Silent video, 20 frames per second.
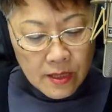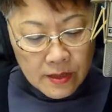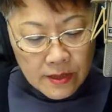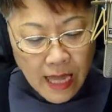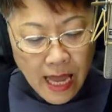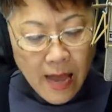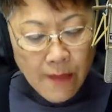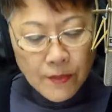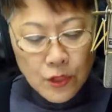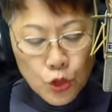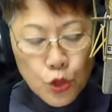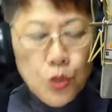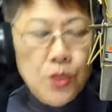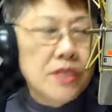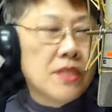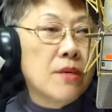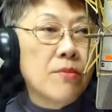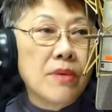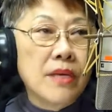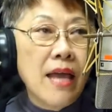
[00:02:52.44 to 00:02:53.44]
他们却
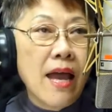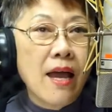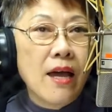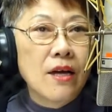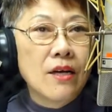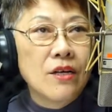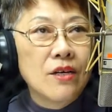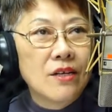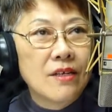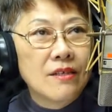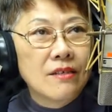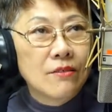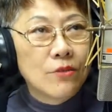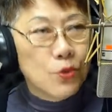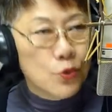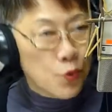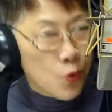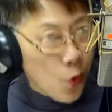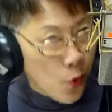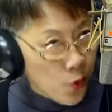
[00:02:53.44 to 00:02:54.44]
怎么样？
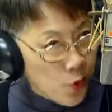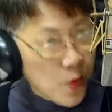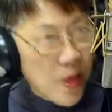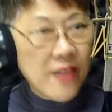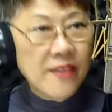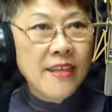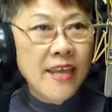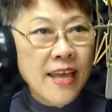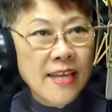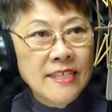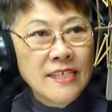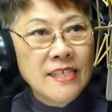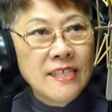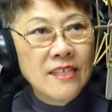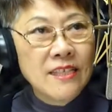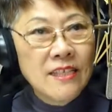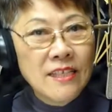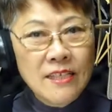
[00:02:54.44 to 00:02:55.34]
永远年轻。